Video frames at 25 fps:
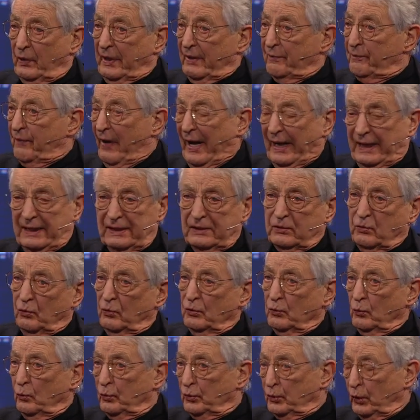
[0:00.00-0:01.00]
Gewalt
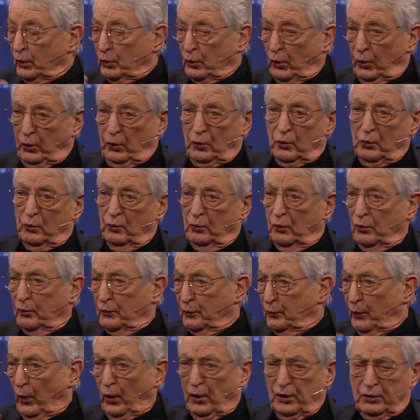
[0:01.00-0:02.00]
und Unterdrückung und
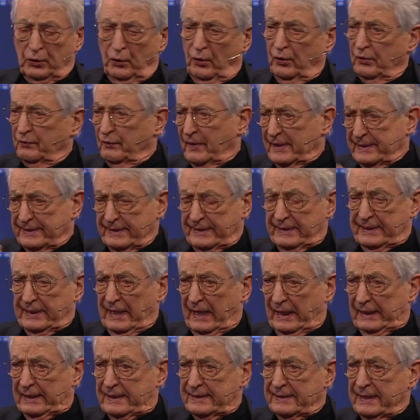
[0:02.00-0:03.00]
Folter und was nicht
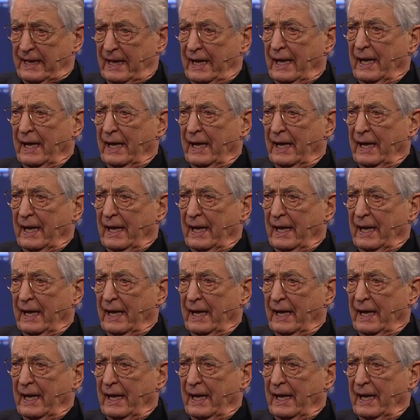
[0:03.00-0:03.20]
alles.